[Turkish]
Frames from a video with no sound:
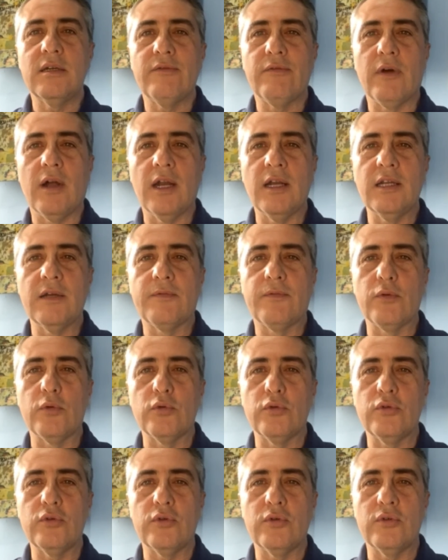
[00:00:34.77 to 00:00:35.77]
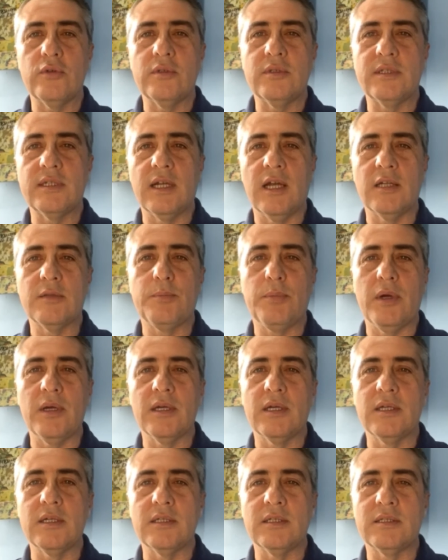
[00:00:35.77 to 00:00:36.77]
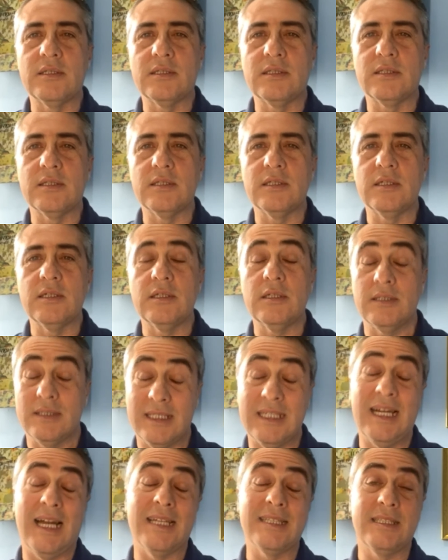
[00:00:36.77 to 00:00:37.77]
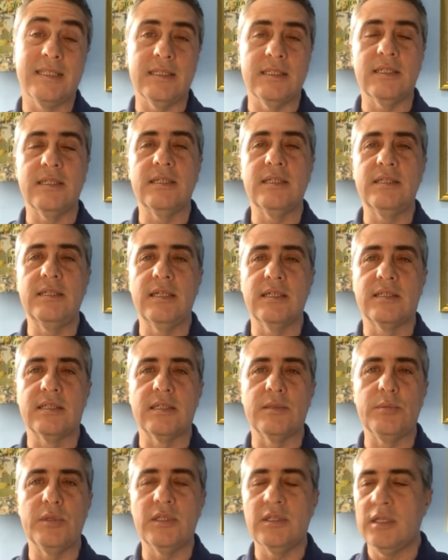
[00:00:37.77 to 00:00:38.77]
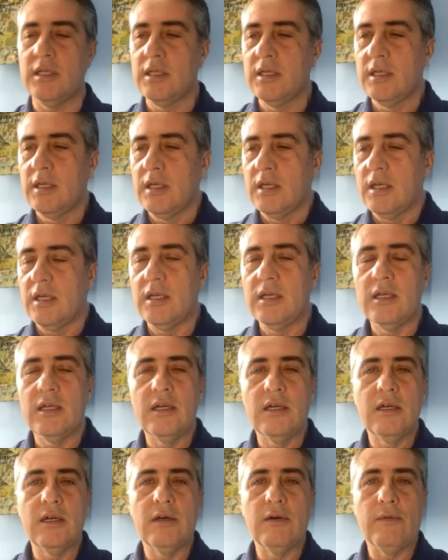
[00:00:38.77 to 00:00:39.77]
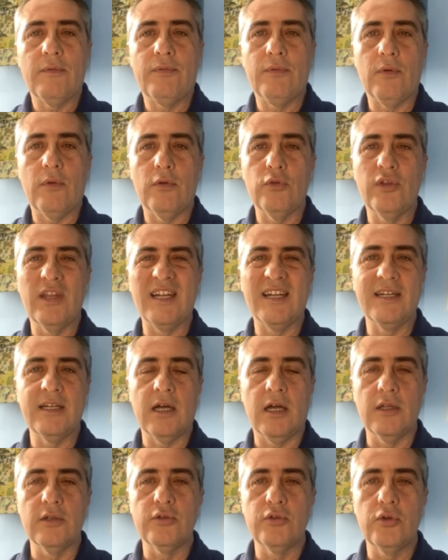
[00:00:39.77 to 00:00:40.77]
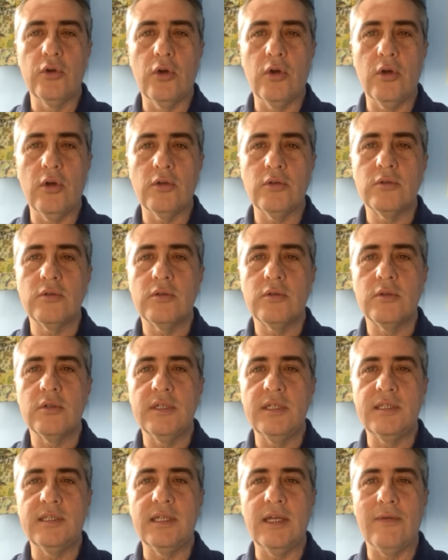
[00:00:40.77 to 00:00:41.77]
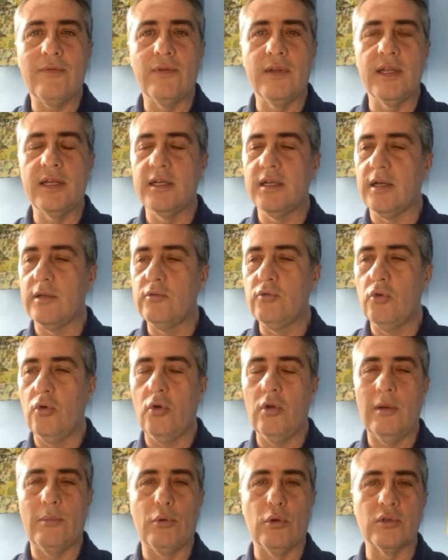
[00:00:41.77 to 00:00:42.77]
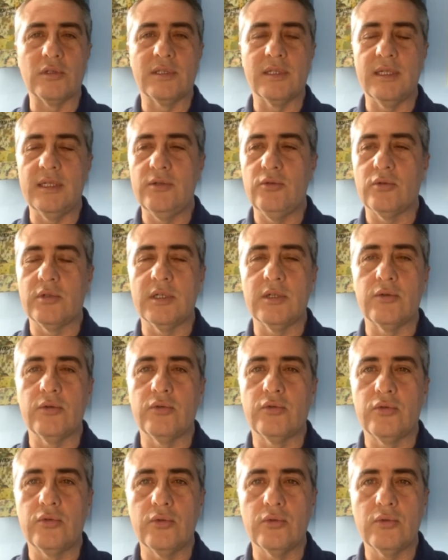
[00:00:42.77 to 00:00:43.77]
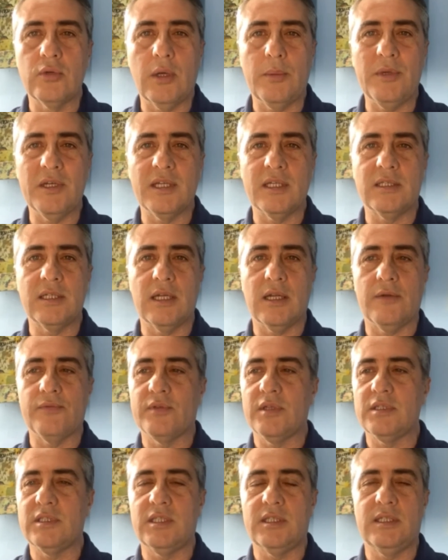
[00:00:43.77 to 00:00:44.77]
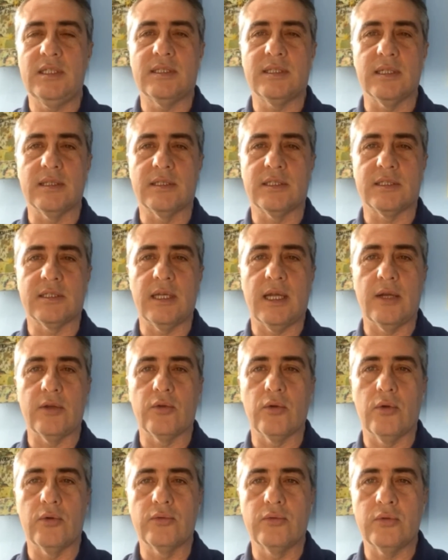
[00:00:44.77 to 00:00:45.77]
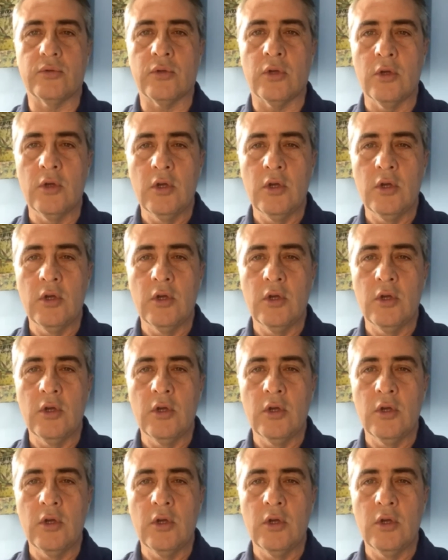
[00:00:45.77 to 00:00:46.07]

varlık fonu e, Ziraat Bankası'nın Ziraat e, yatırımın fonlarını alıyor, ETF'lerini alıyor öyle borsayı yukarı götürüyordu. Ama geçen hafta ciddi satışlar gördük.